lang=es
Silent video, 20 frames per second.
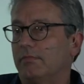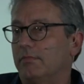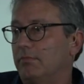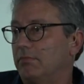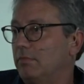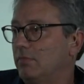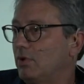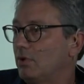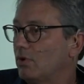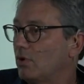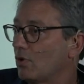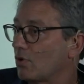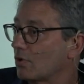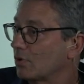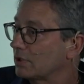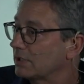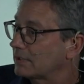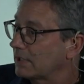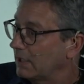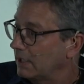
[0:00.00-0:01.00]
no
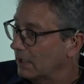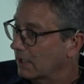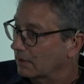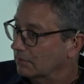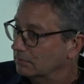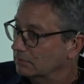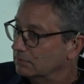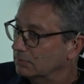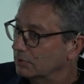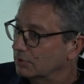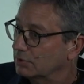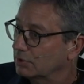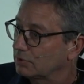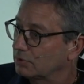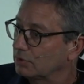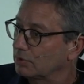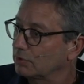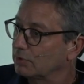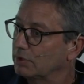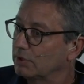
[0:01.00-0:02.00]
cotizaría, ¿no es
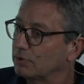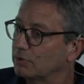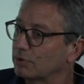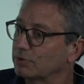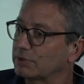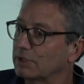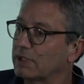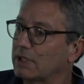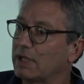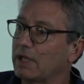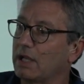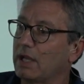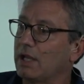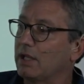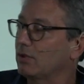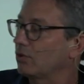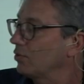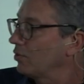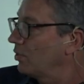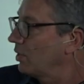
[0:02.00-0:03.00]
cierto? Entonces,
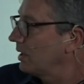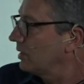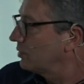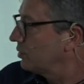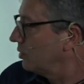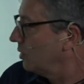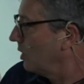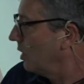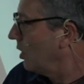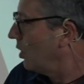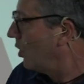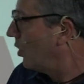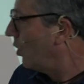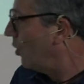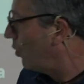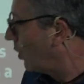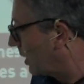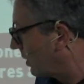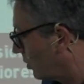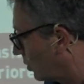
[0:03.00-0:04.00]
esto es
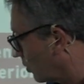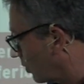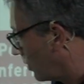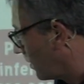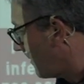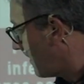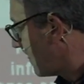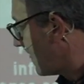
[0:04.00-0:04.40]
nuestro.